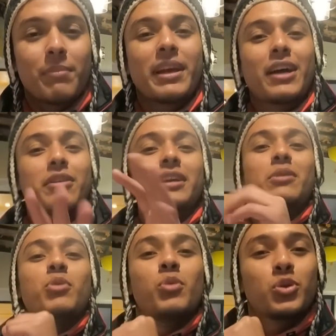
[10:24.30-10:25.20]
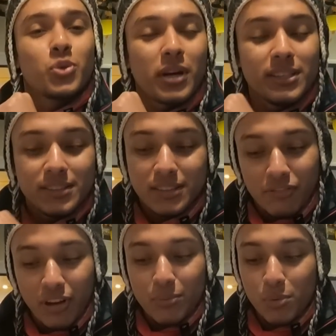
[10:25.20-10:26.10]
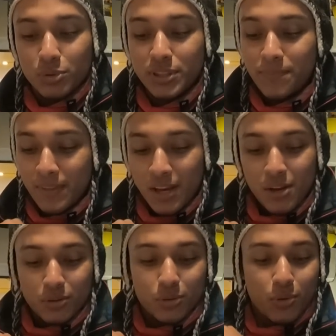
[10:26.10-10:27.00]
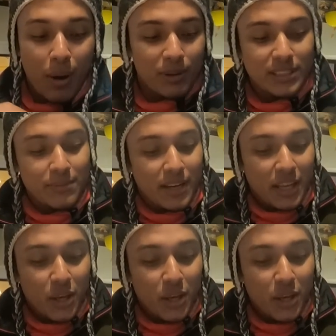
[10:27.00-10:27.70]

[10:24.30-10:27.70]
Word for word: বিখ্যাত একটা মোমোর দোকান সাফেল মোমোজে তো আমার সামনে একটা